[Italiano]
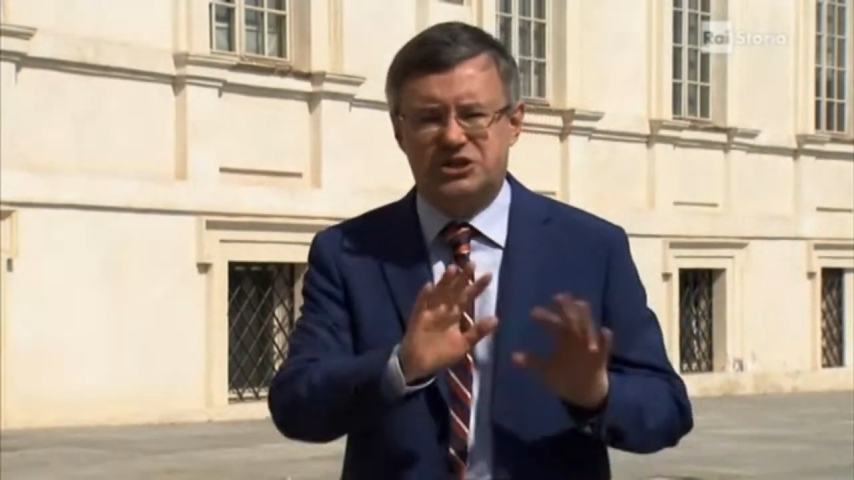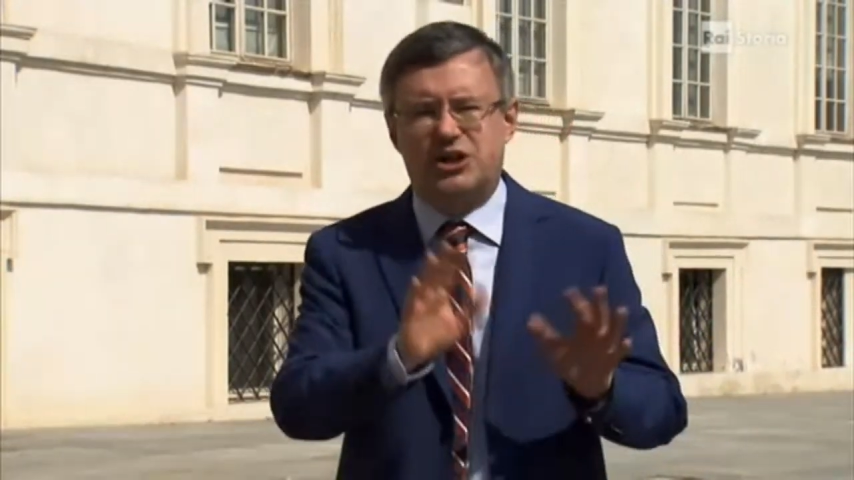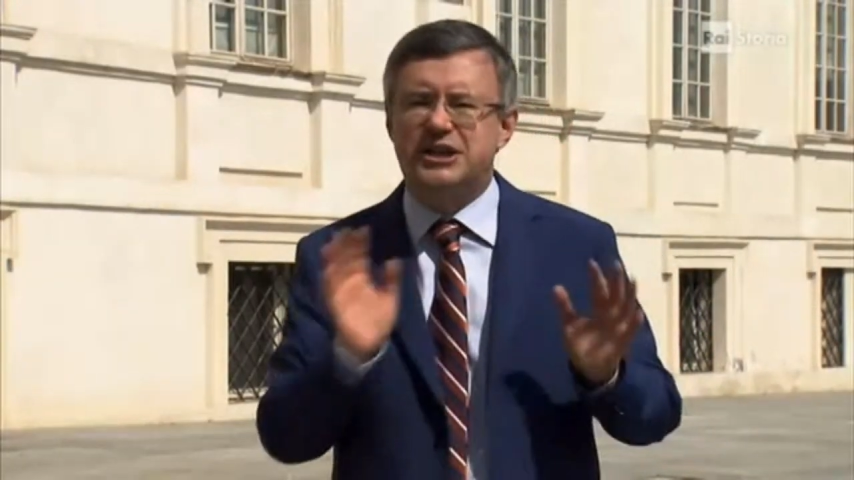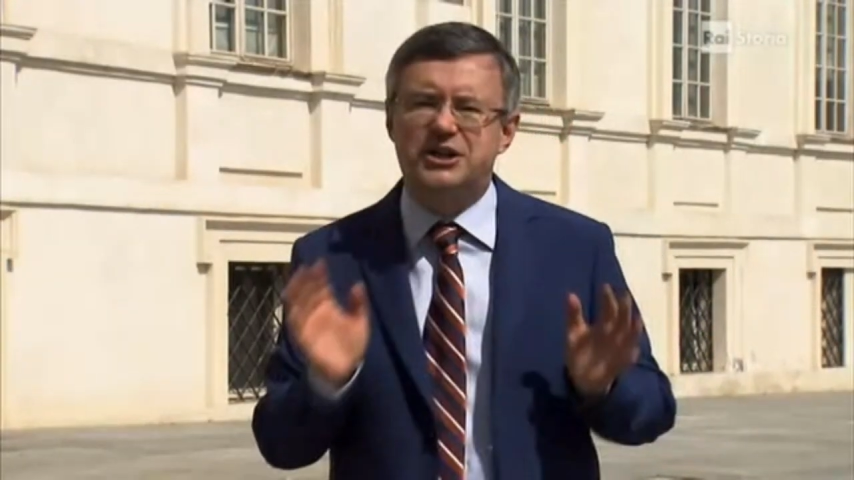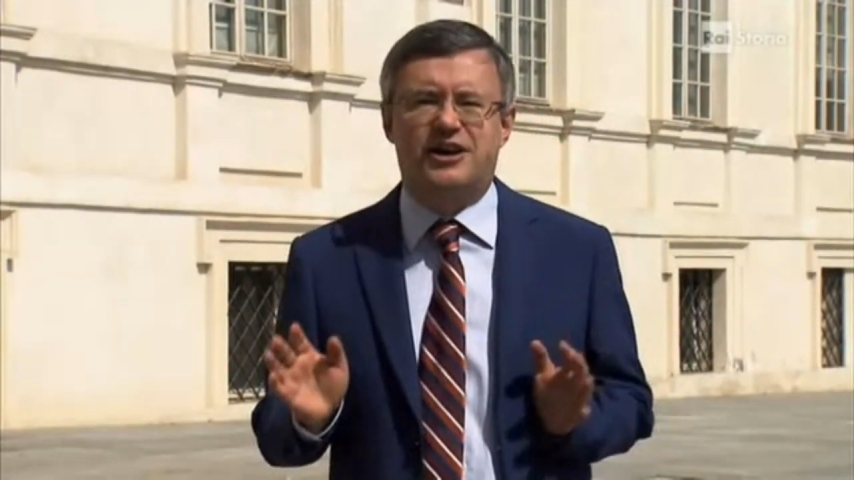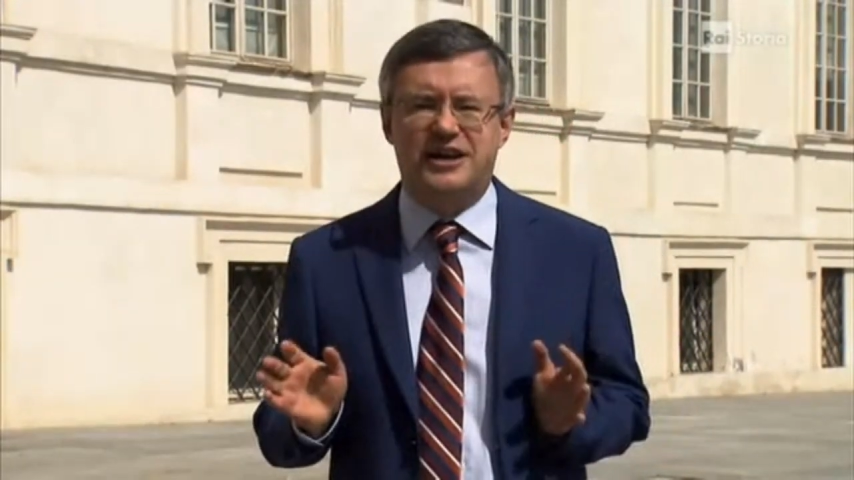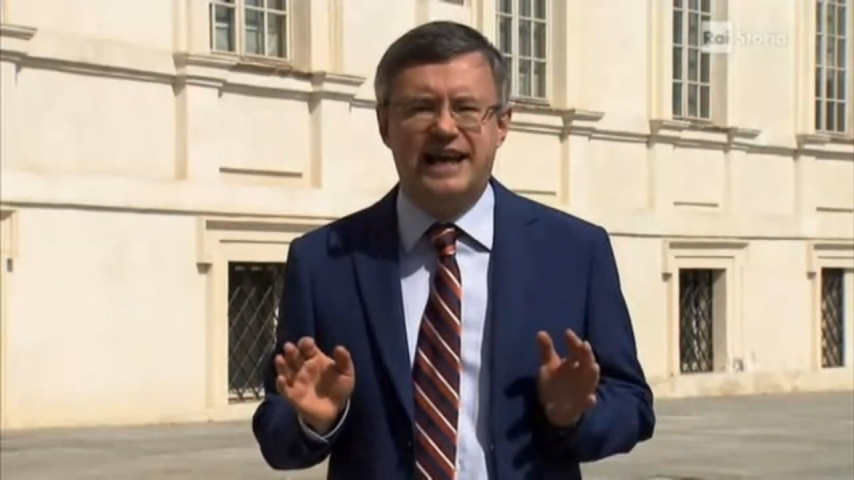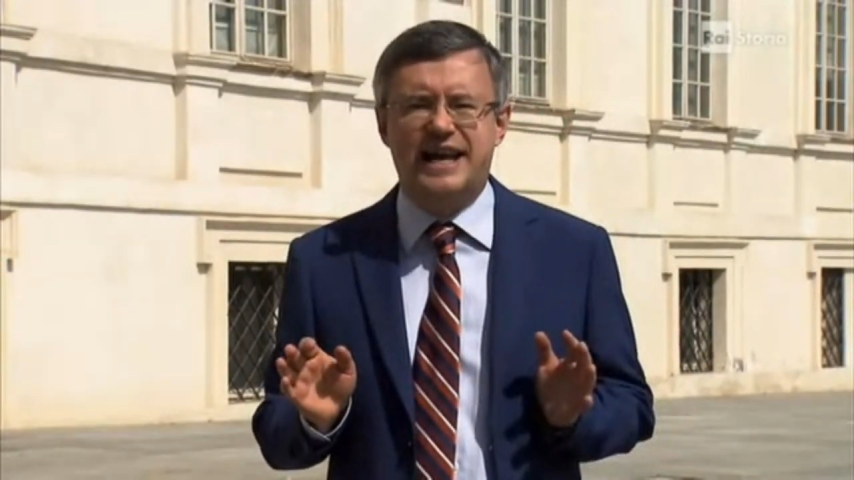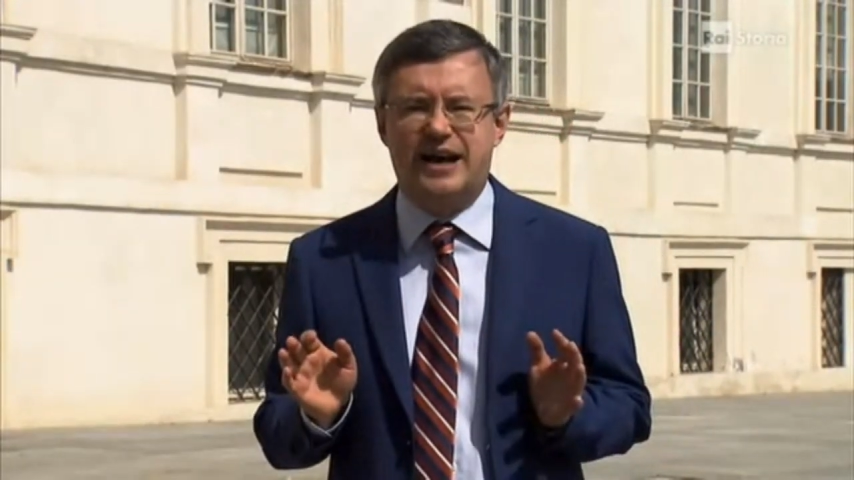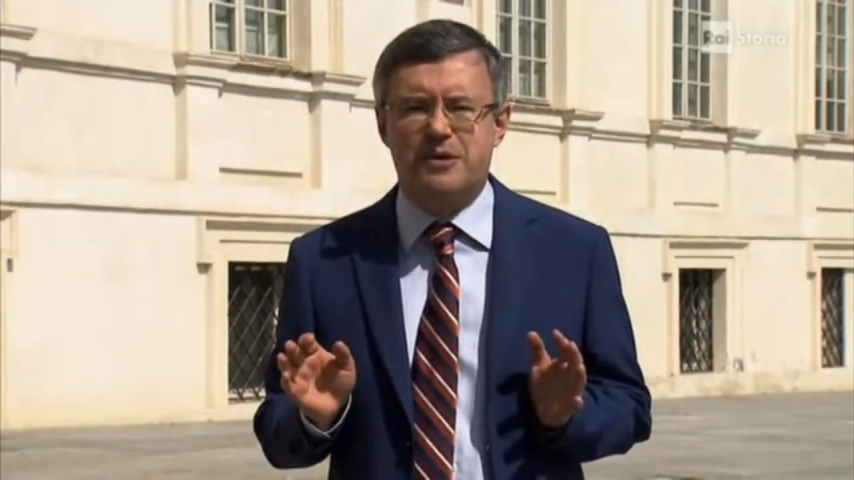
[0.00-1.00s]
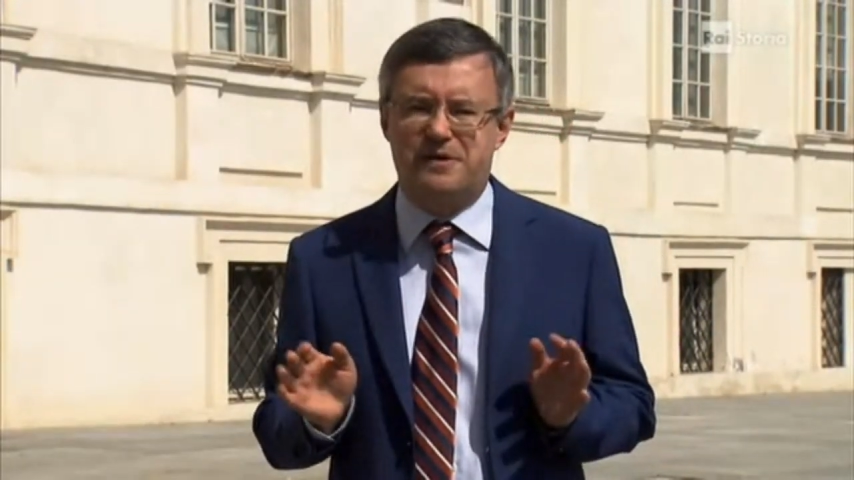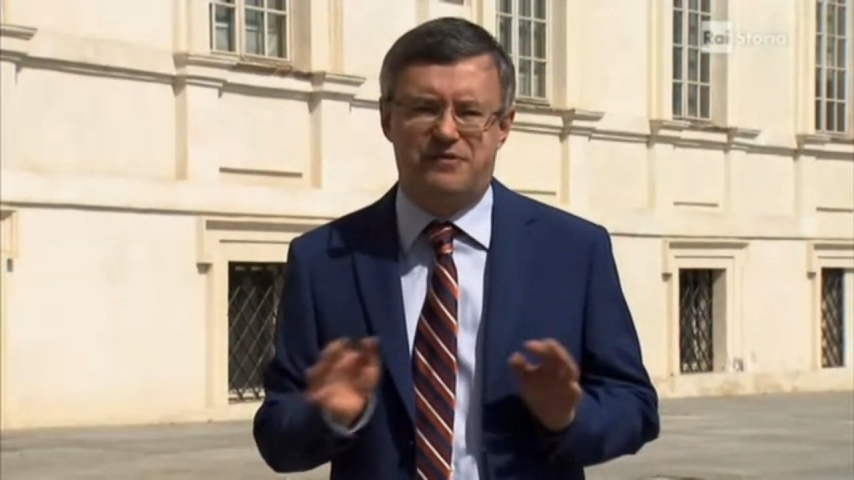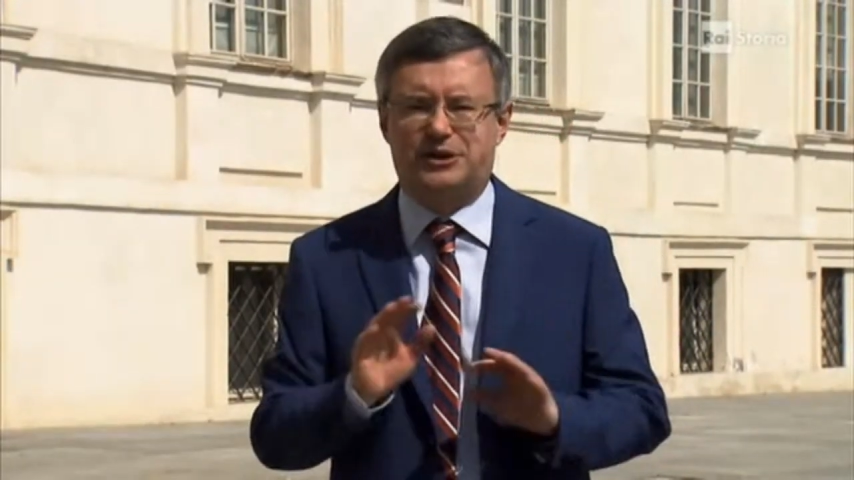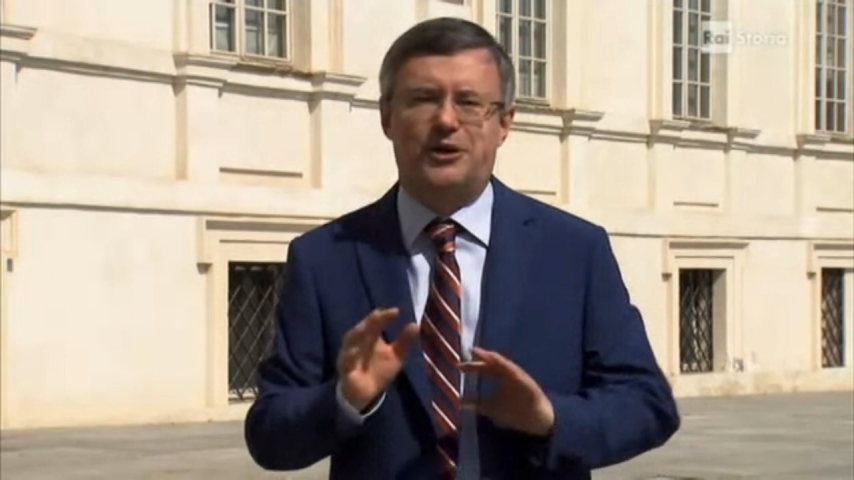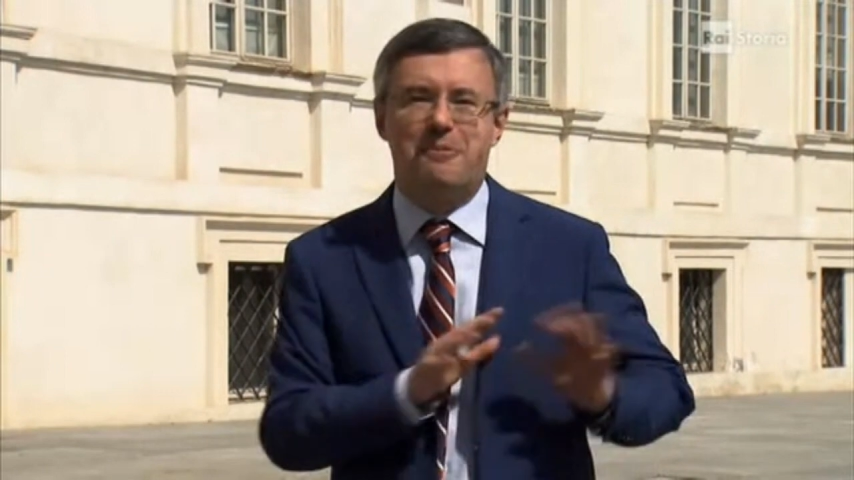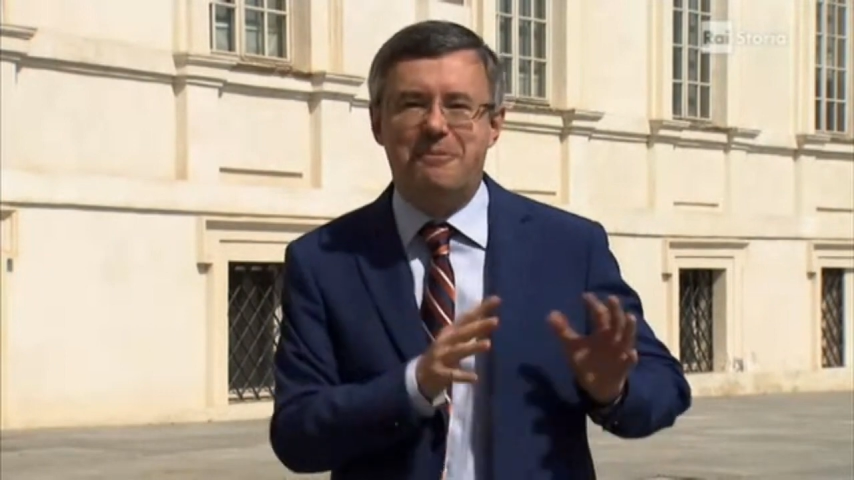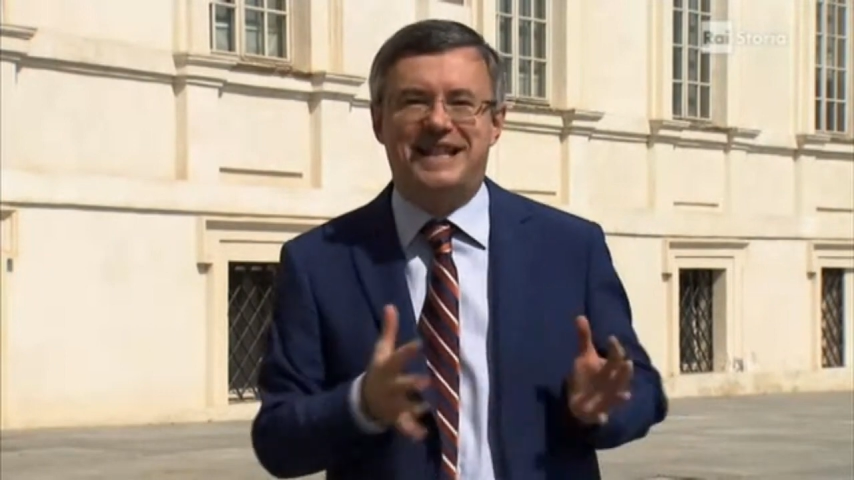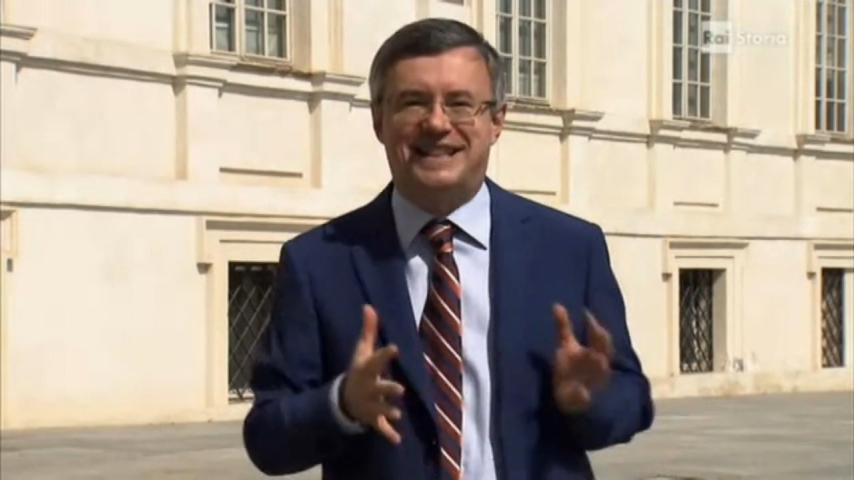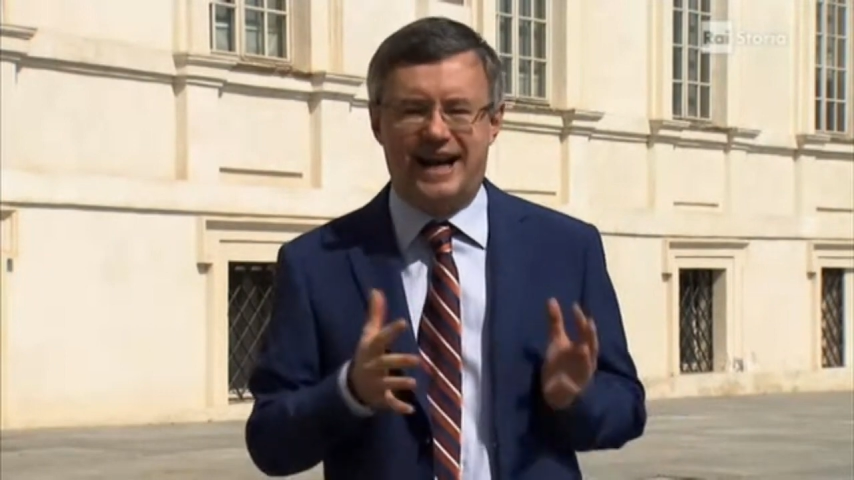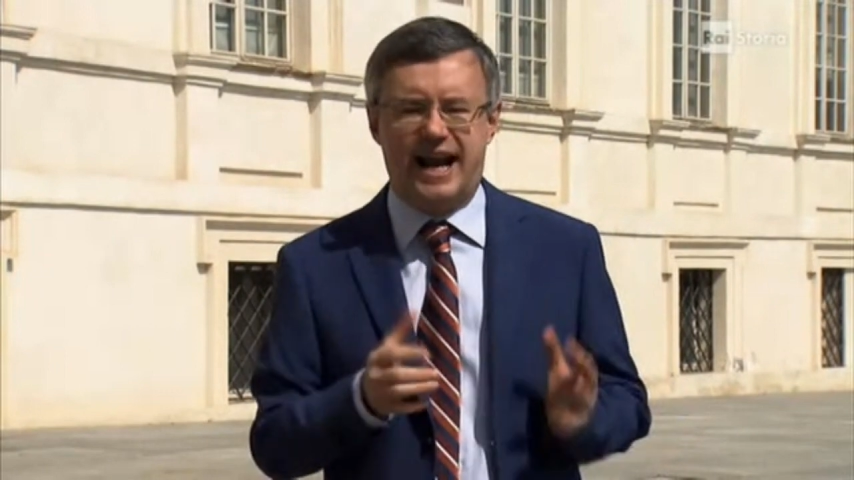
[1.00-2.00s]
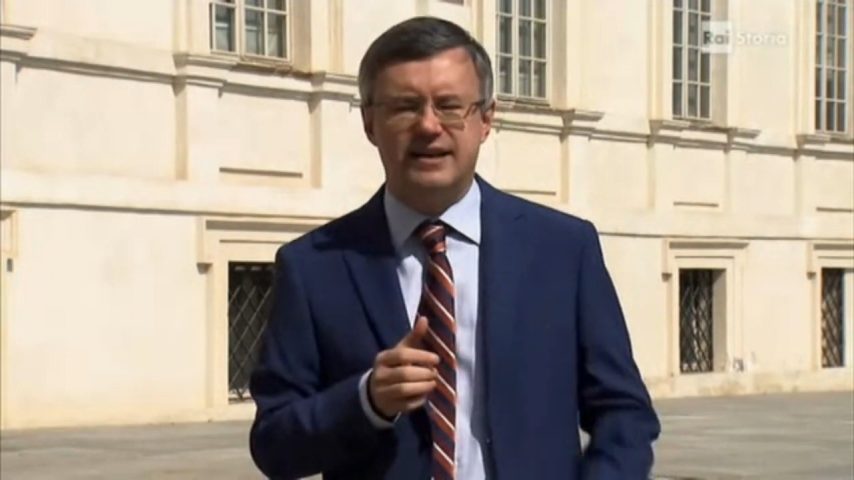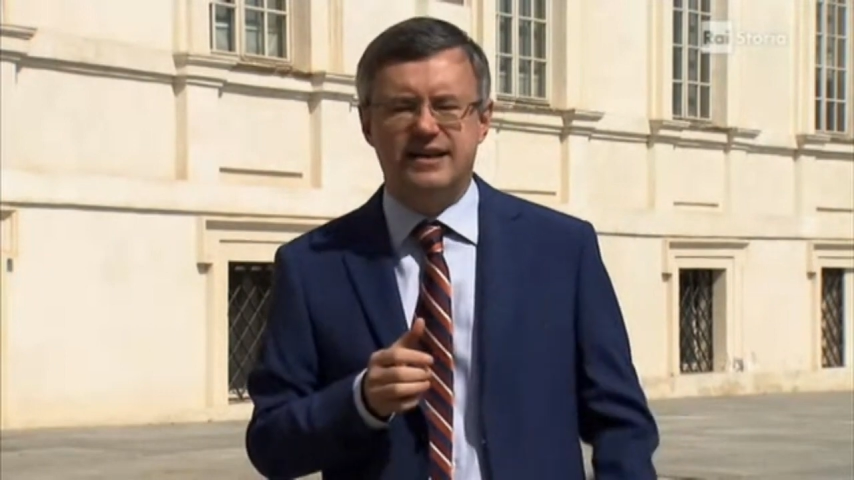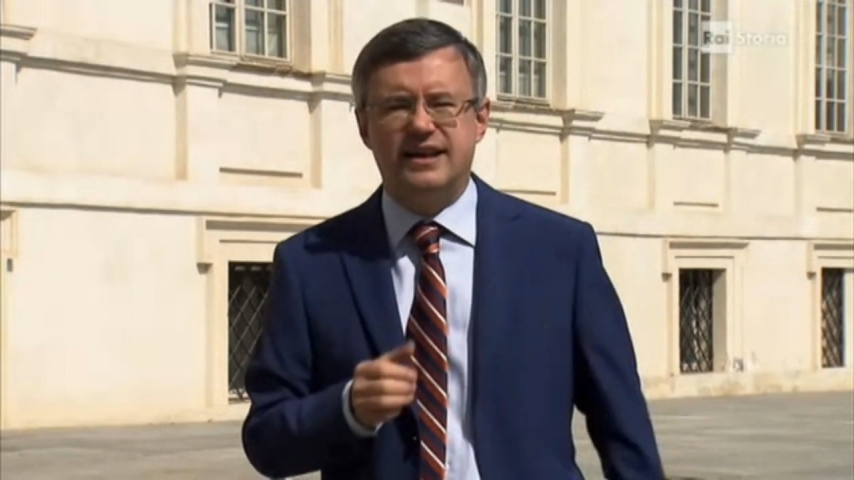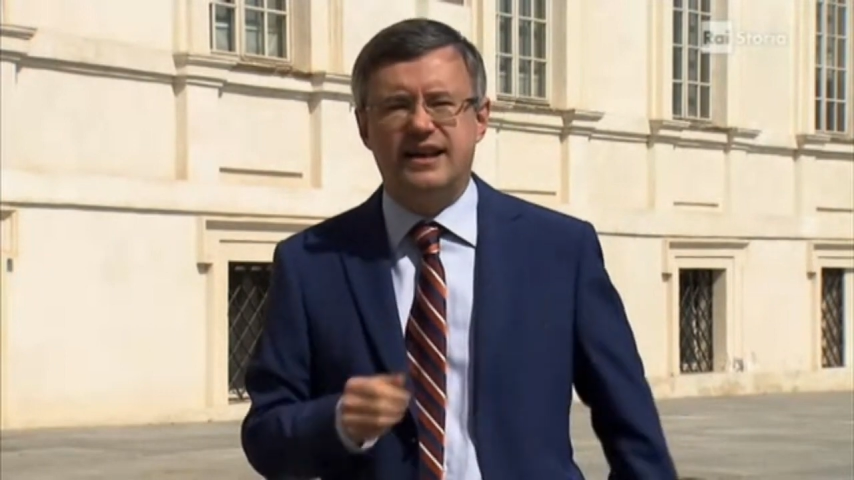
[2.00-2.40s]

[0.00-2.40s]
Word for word: la storia di Cornelia hanno preferito non metterla